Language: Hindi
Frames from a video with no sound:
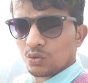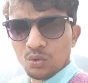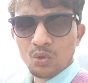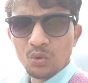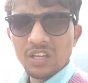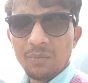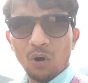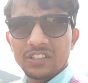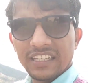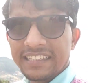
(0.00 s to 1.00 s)
शूट हुई है
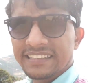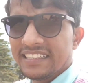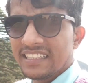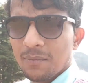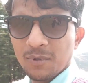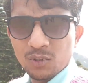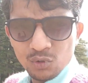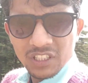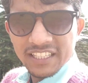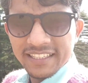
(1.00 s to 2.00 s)
बहुत सारे सीन यहाँ पे
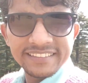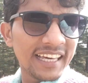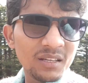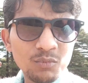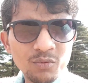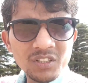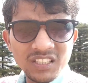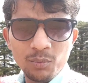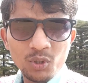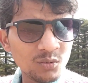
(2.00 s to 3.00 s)
शूट लिए गए सारे मूवी
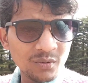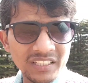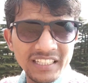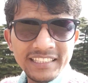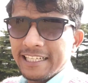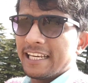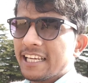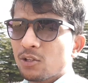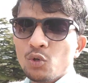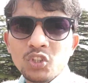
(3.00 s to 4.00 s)
पूरी मूवी नहीं
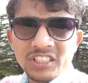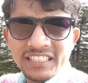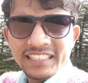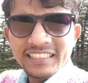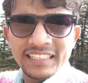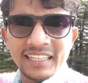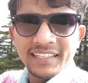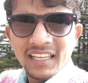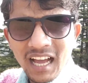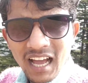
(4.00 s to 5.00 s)
लेकिन कुछ सीन
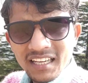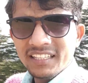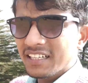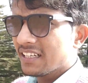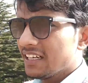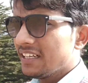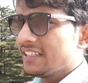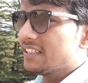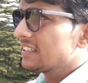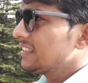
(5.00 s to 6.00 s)
यहाँ लिए गए हैं
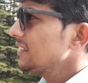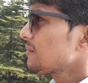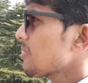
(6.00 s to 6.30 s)
ये देखिए